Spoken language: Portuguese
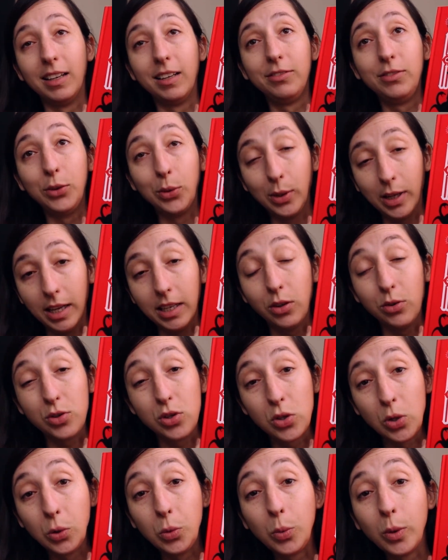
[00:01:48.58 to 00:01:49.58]
Ela virou rainha aos
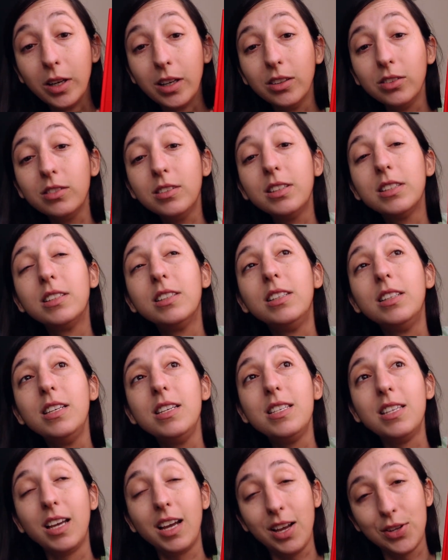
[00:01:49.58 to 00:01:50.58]
18 anos
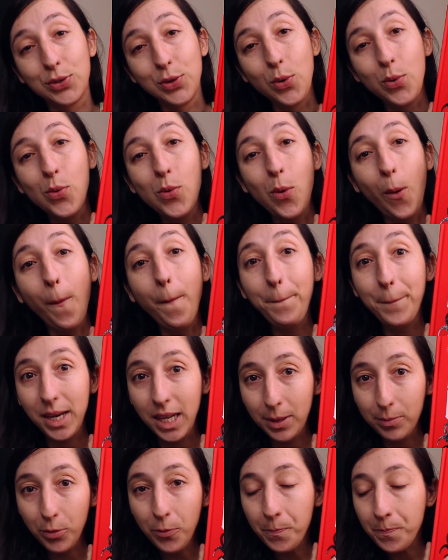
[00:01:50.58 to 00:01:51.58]
e se casou com um
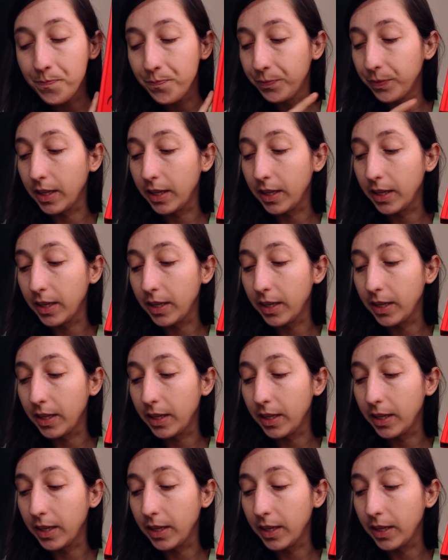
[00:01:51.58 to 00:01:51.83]
primo.